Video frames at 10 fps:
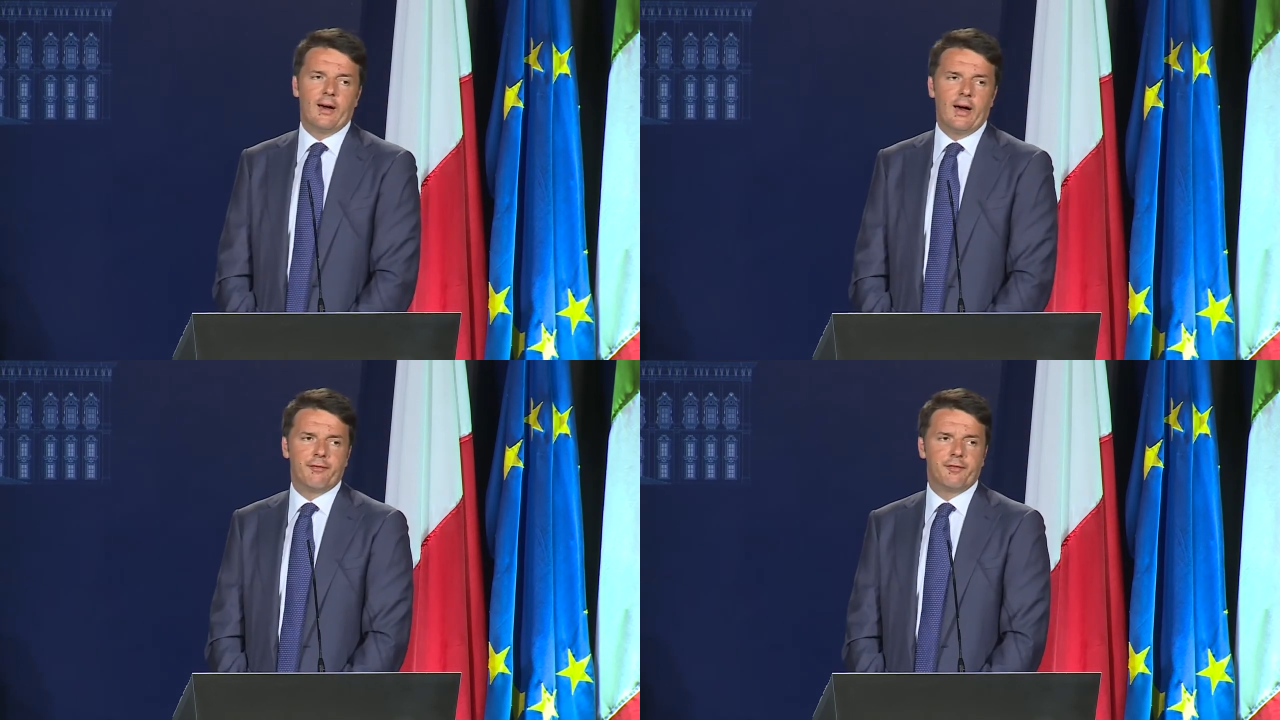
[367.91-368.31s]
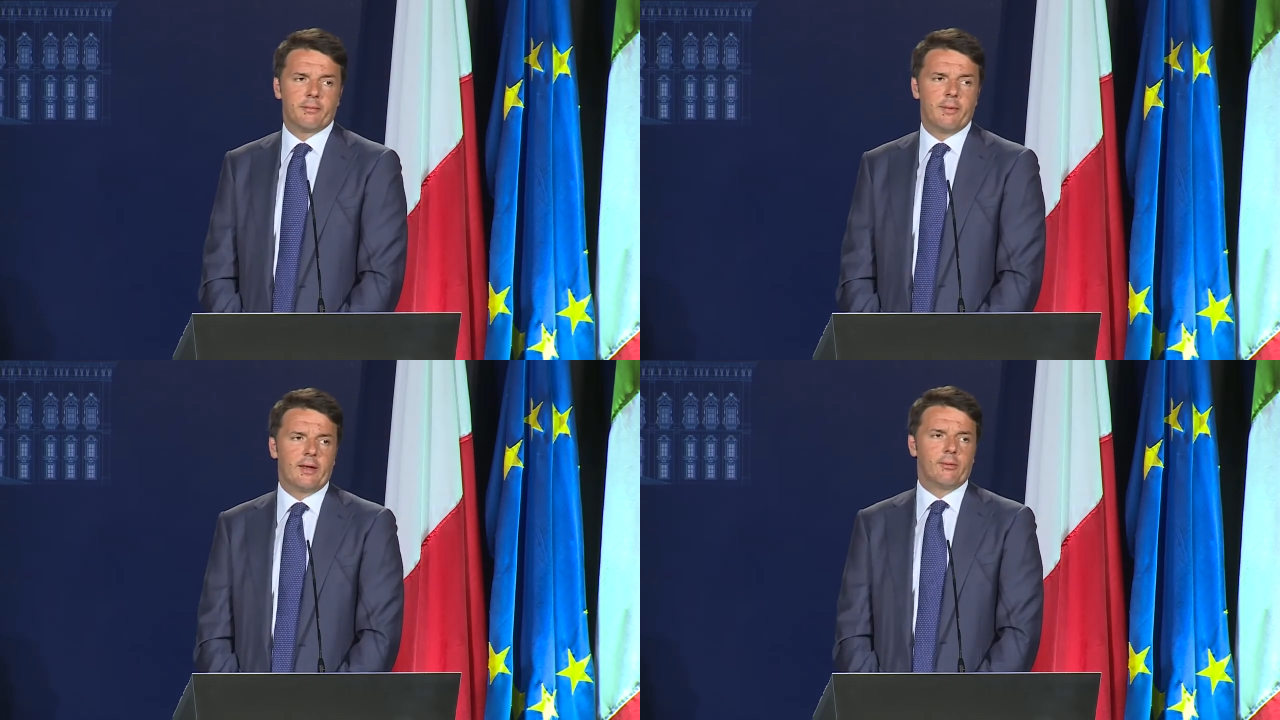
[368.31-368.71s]

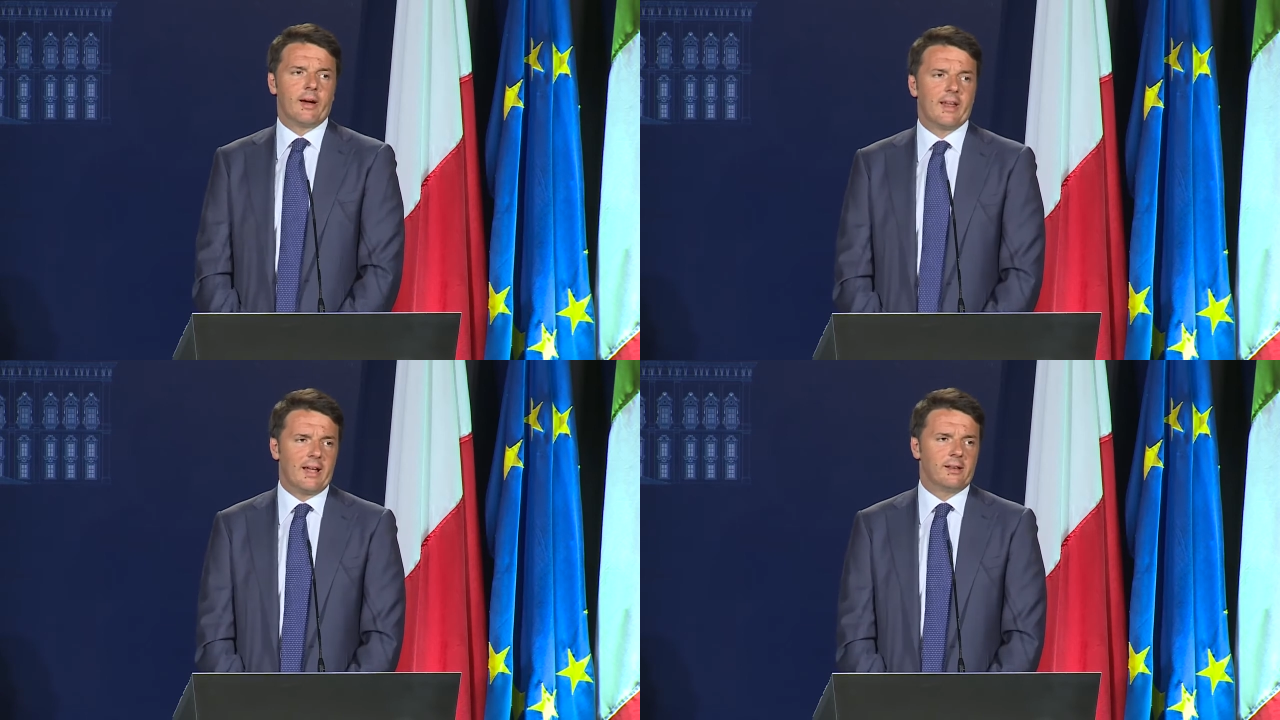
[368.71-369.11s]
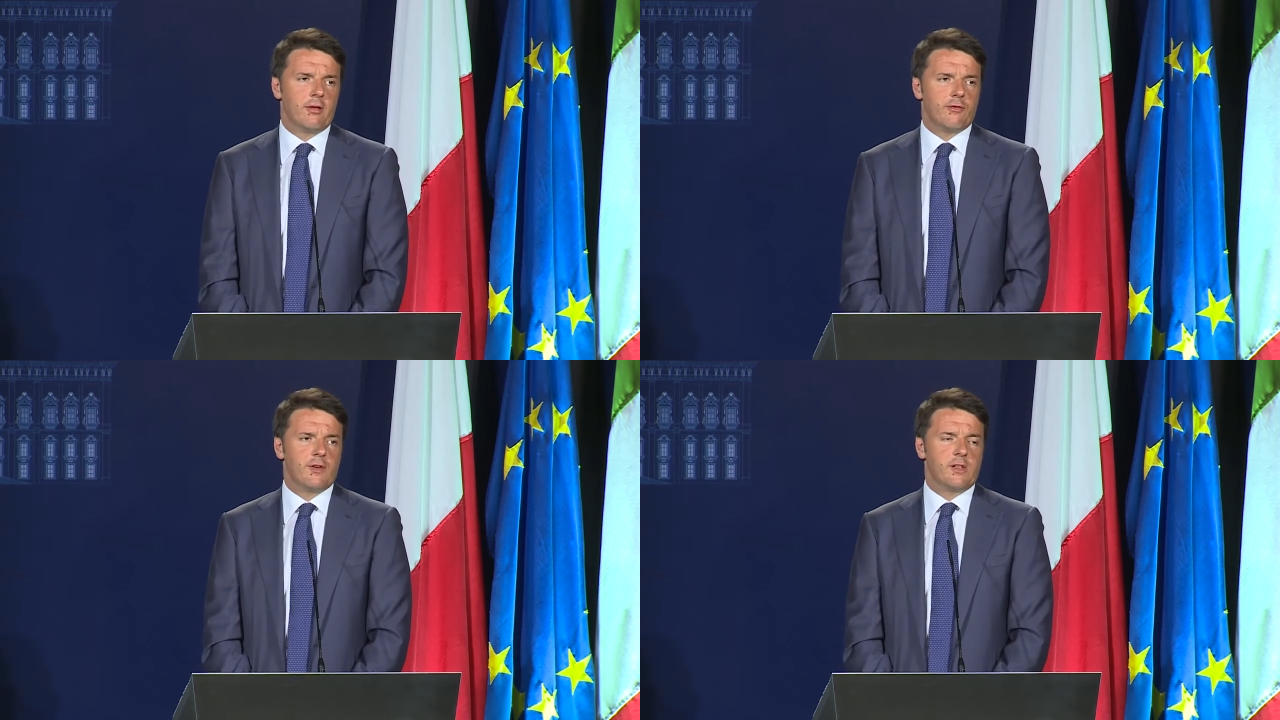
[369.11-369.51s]
affermare una
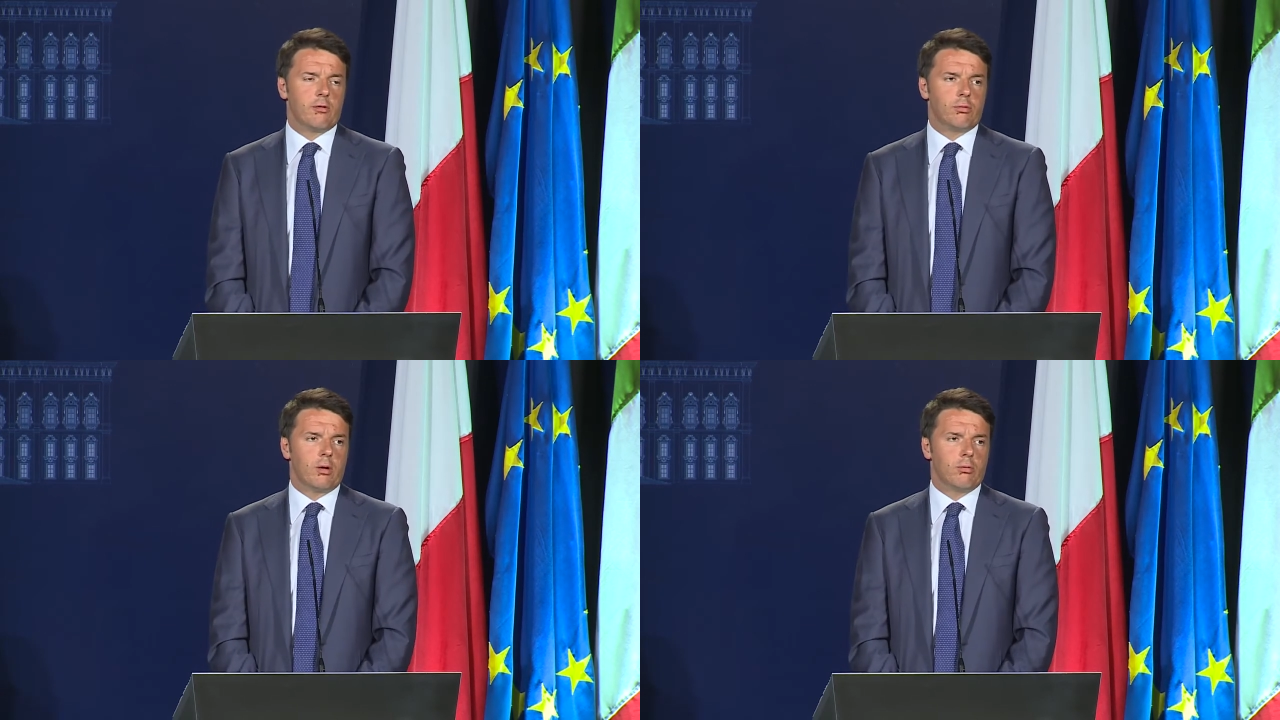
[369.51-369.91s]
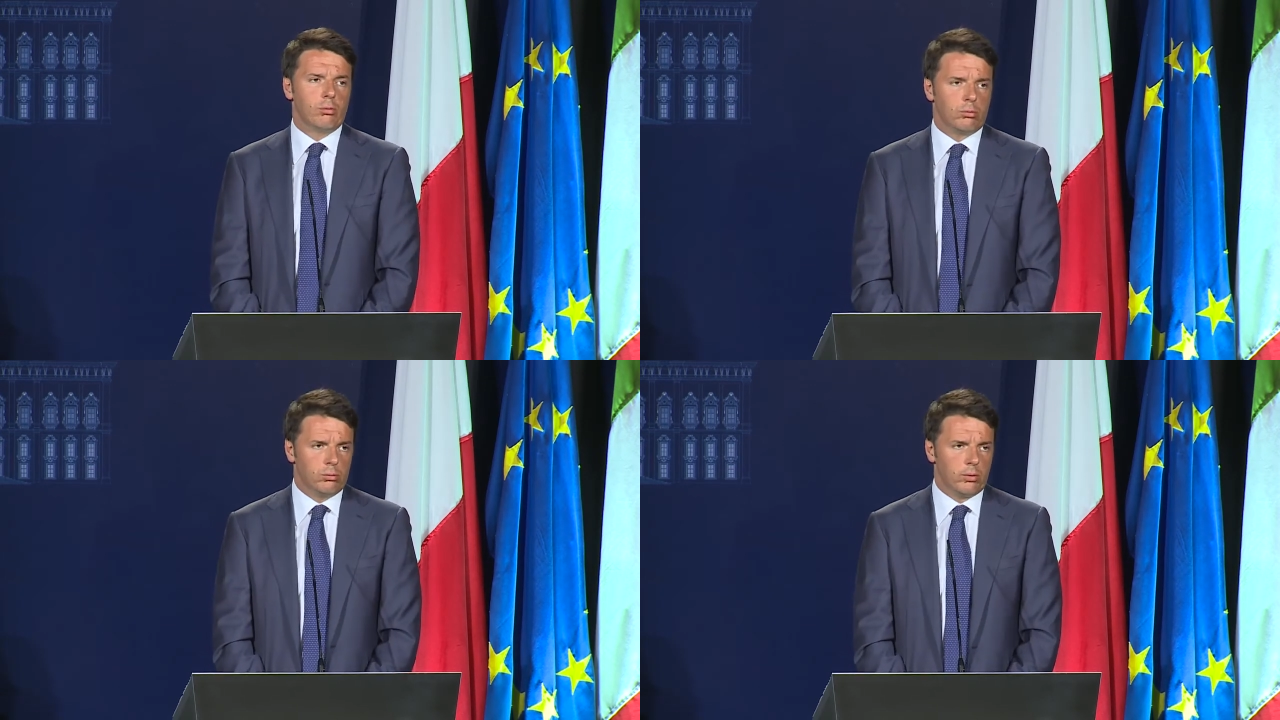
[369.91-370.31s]
grande sfida sulla
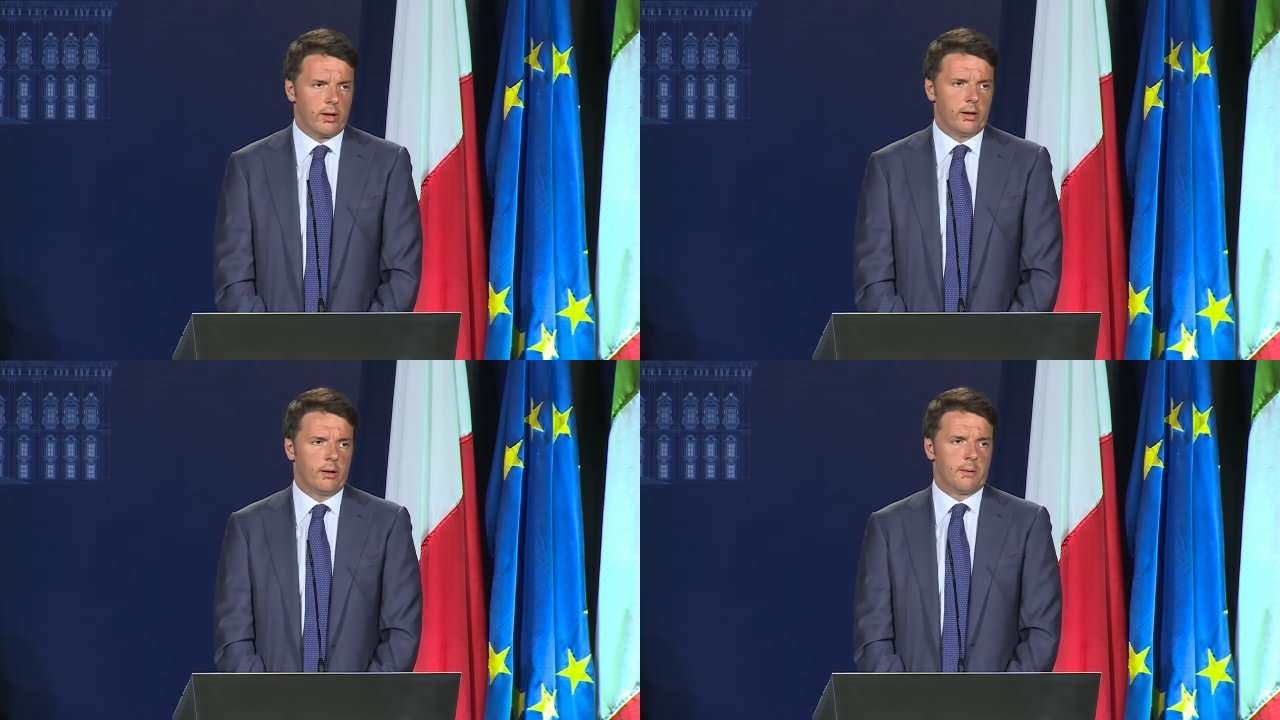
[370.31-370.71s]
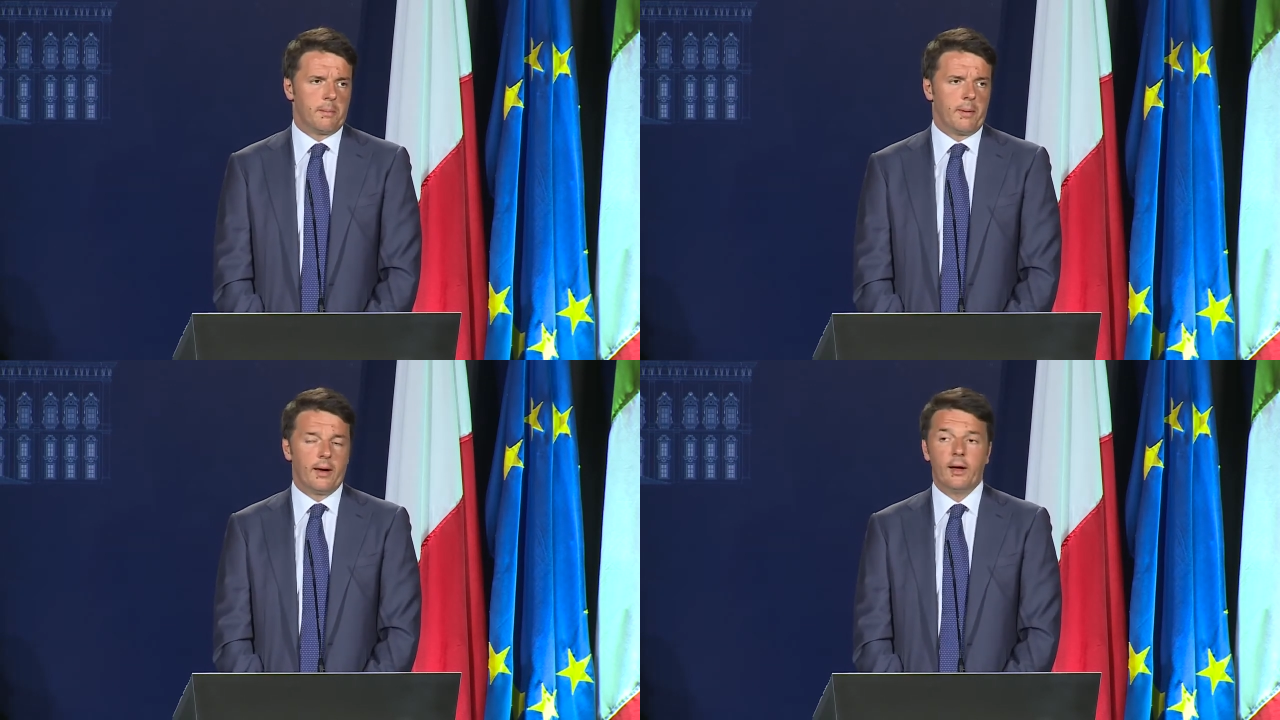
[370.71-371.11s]
cultura
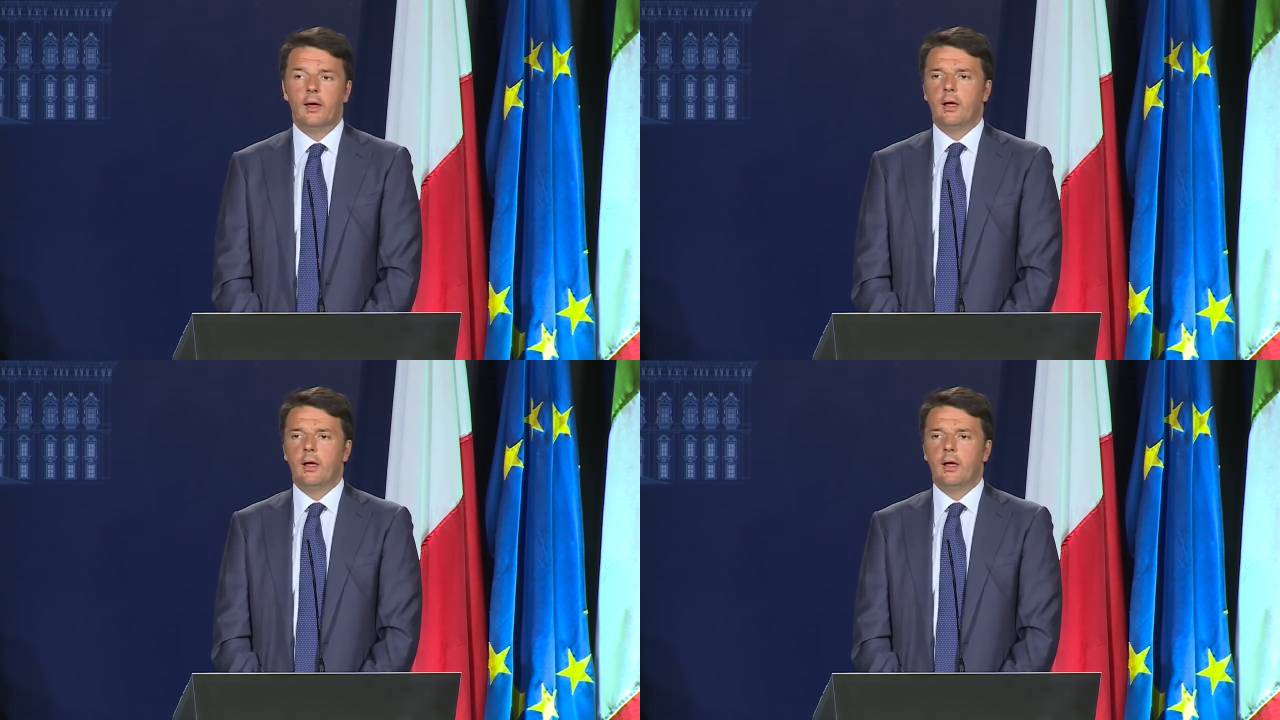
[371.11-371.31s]
europea.